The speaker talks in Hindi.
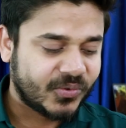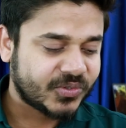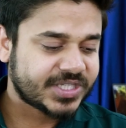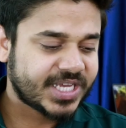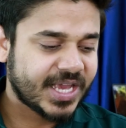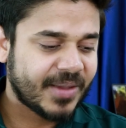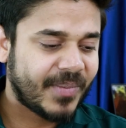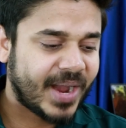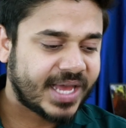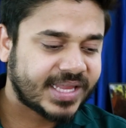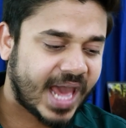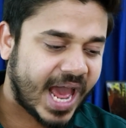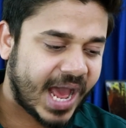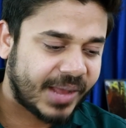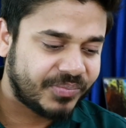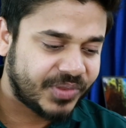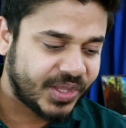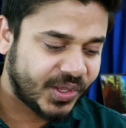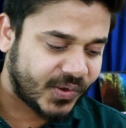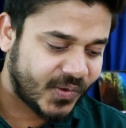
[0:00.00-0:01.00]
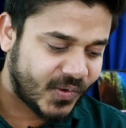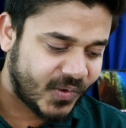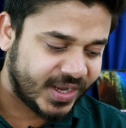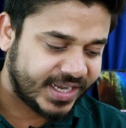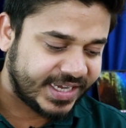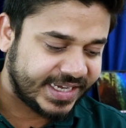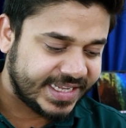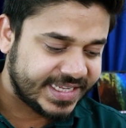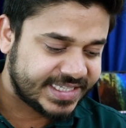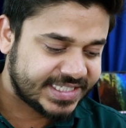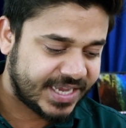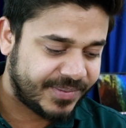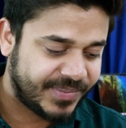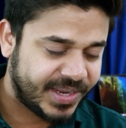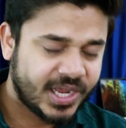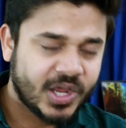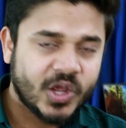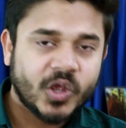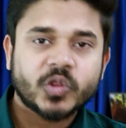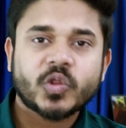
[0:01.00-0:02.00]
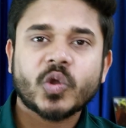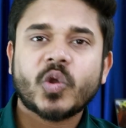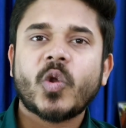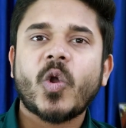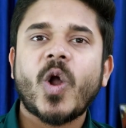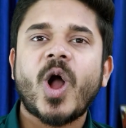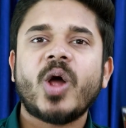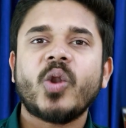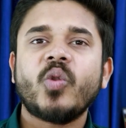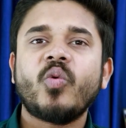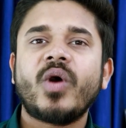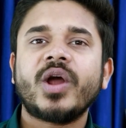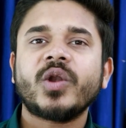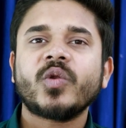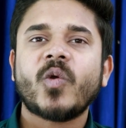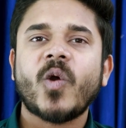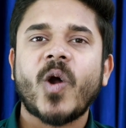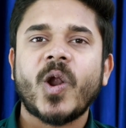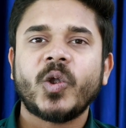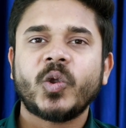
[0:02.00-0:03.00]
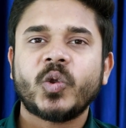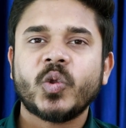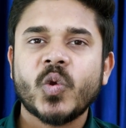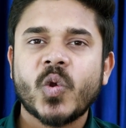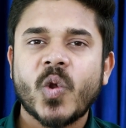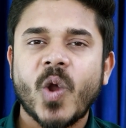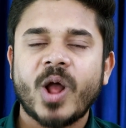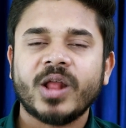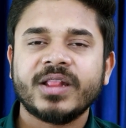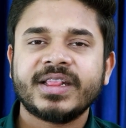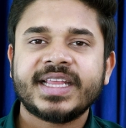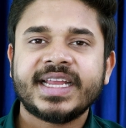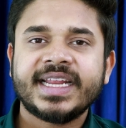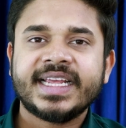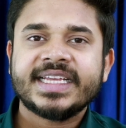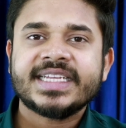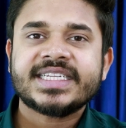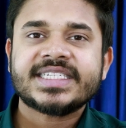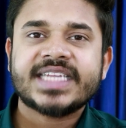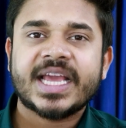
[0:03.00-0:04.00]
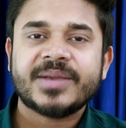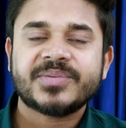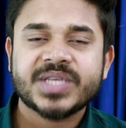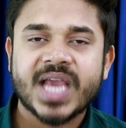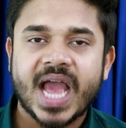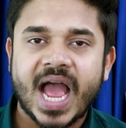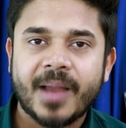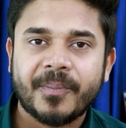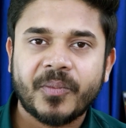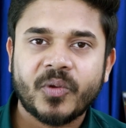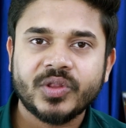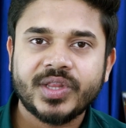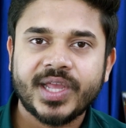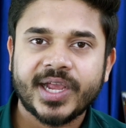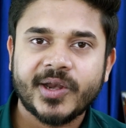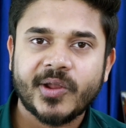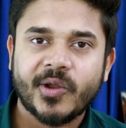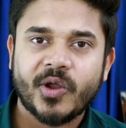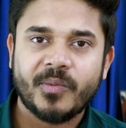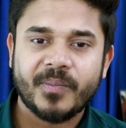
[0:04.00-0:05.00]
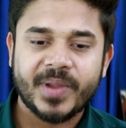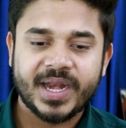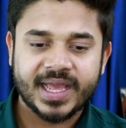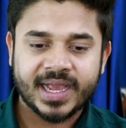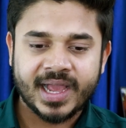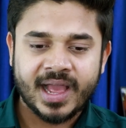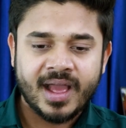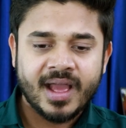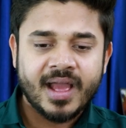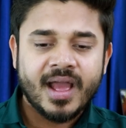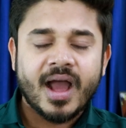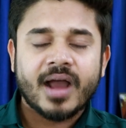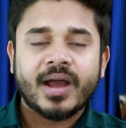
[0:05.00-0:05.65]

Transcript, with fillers: उसके बाद आप देखोगे नीचे में तो कॉल वन कॉल टू कॉल थ्री इस टाइप से आपको देखने को मिलेगा